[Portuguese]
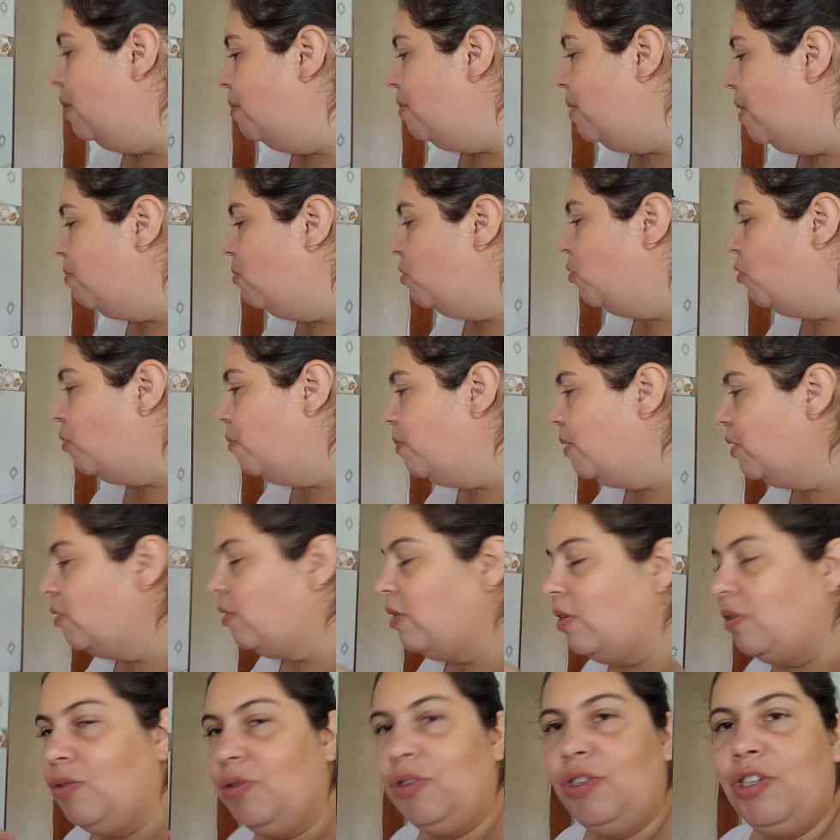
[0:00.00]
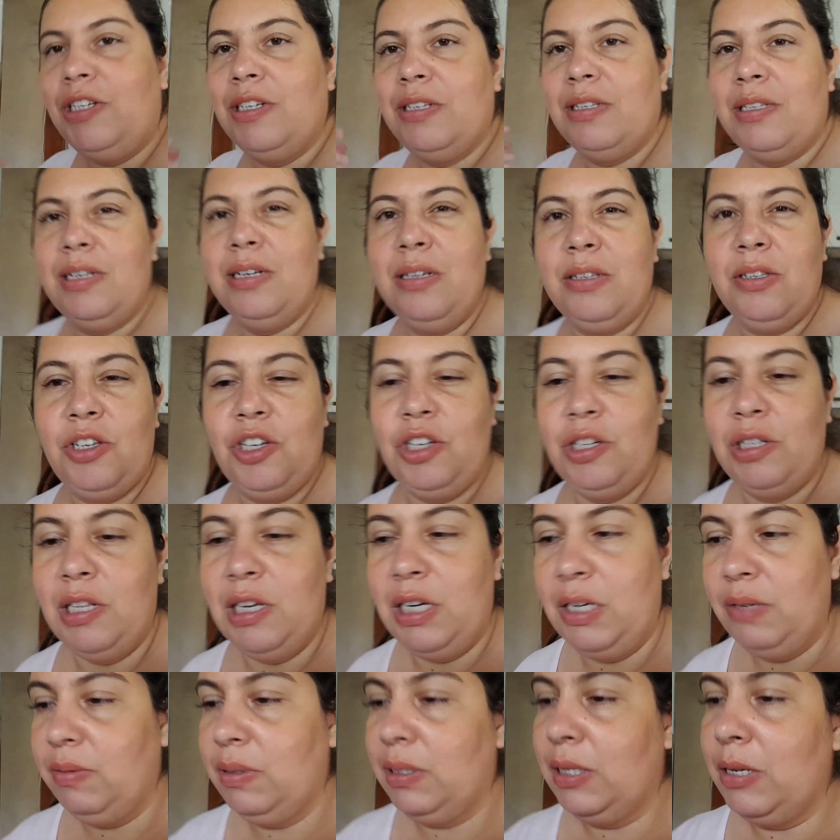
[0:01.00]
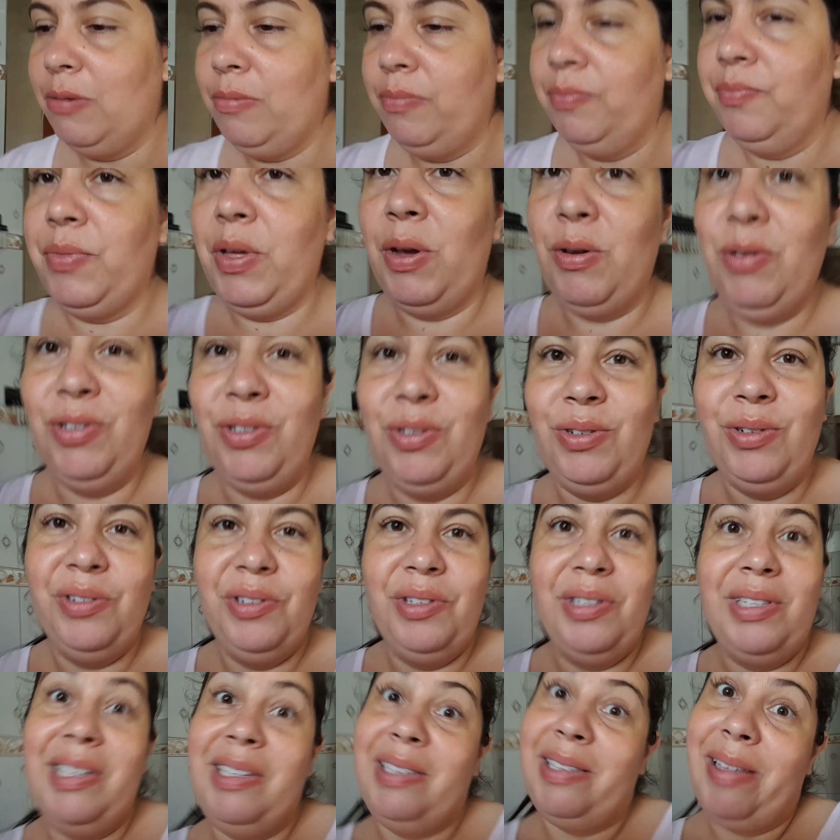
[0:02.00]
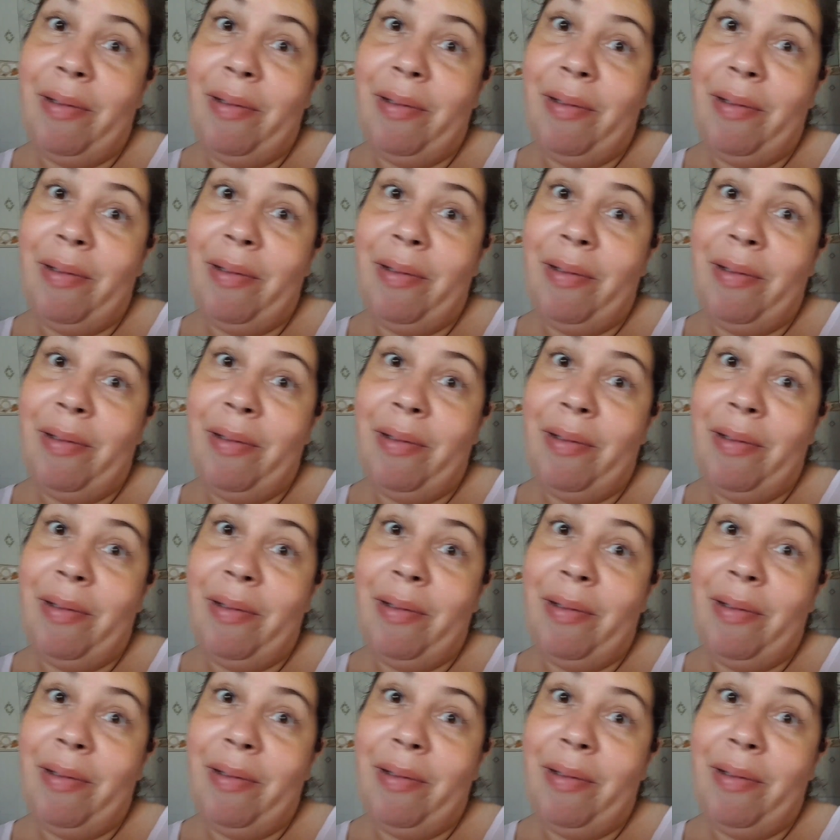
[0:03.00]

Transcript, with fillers: Pra me comer durante o dia assim, assistindo televisão, é gostoso e